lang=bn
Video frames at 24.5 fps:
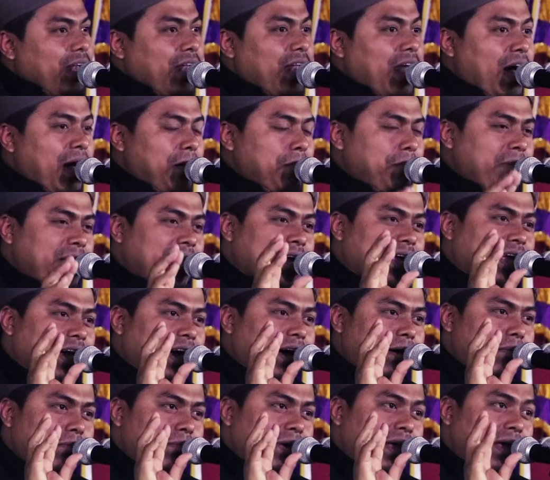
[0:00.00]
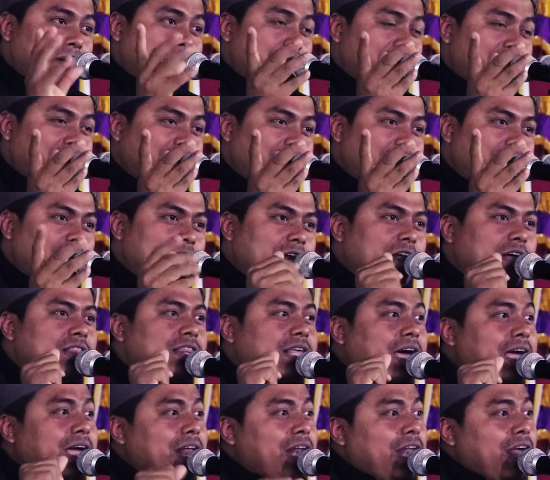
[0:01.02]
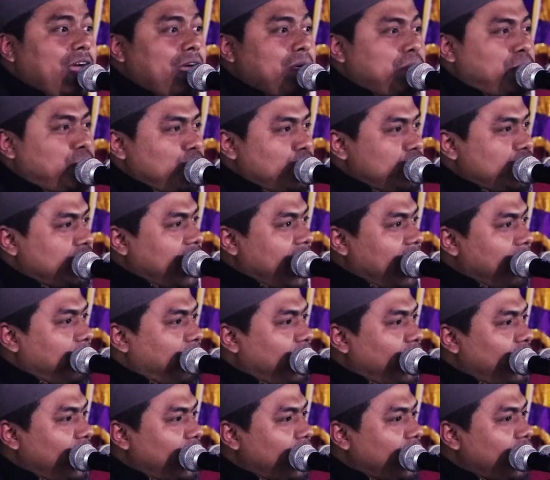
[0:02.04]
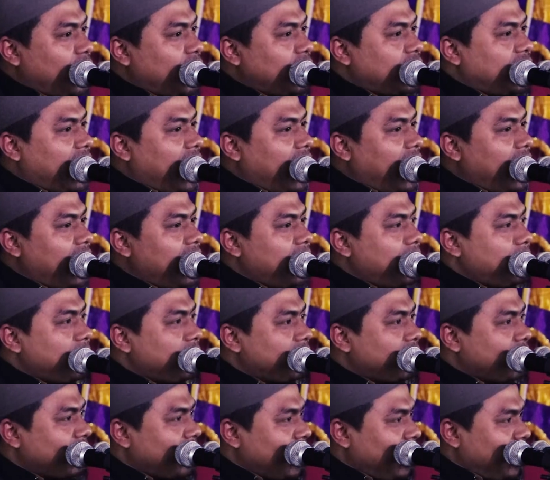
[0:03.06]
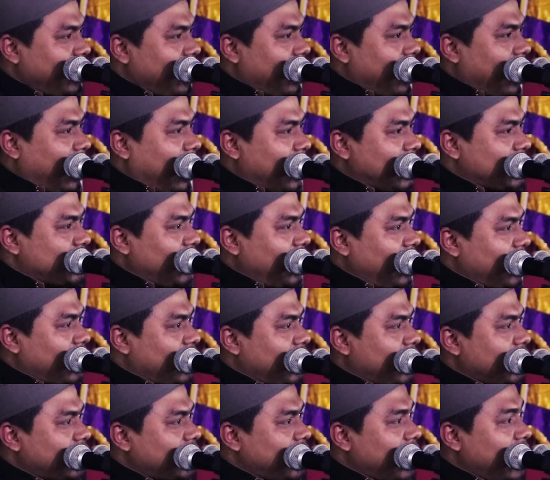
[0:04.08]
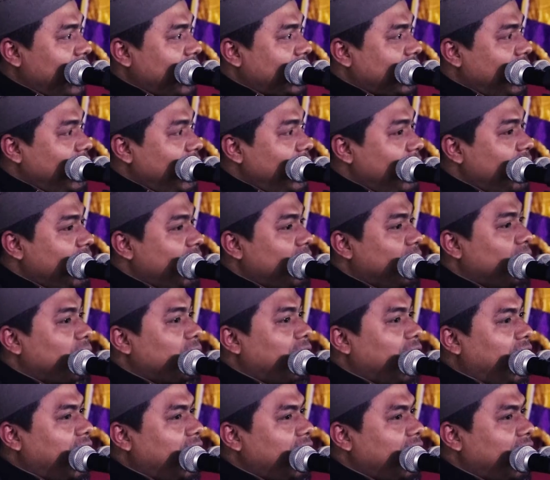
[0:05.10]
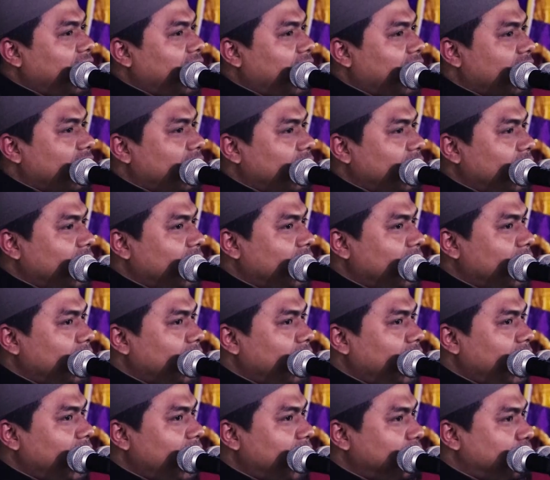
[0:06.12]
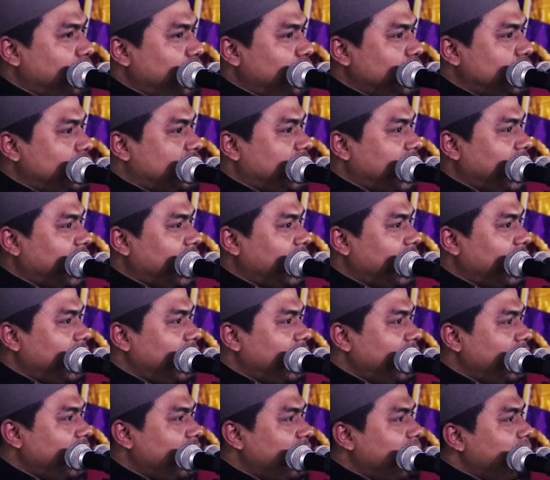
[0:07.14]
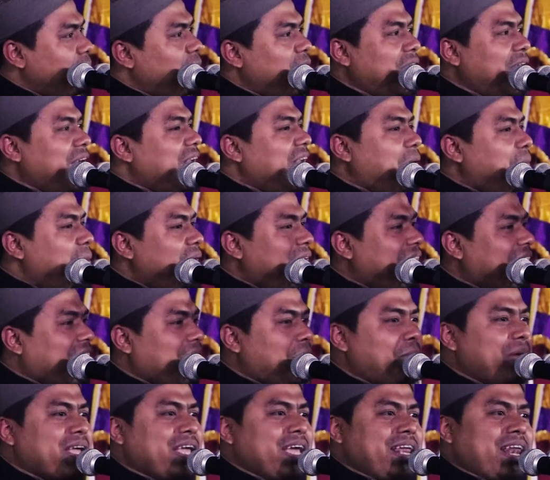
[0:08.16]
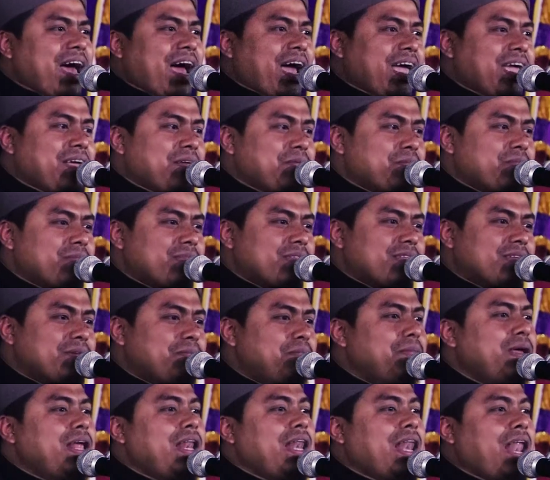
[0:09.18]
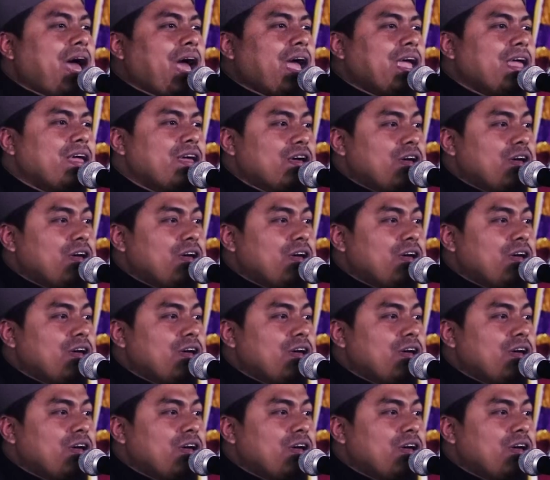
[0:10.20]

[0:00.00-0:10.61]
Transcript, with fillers: নামে কামে মিল না থাইলে বুঝা বড় দায় আসল কথা কি ওনা না কহ না বুঝাই বলেন নামে আর কামে কি নাই মিল নাই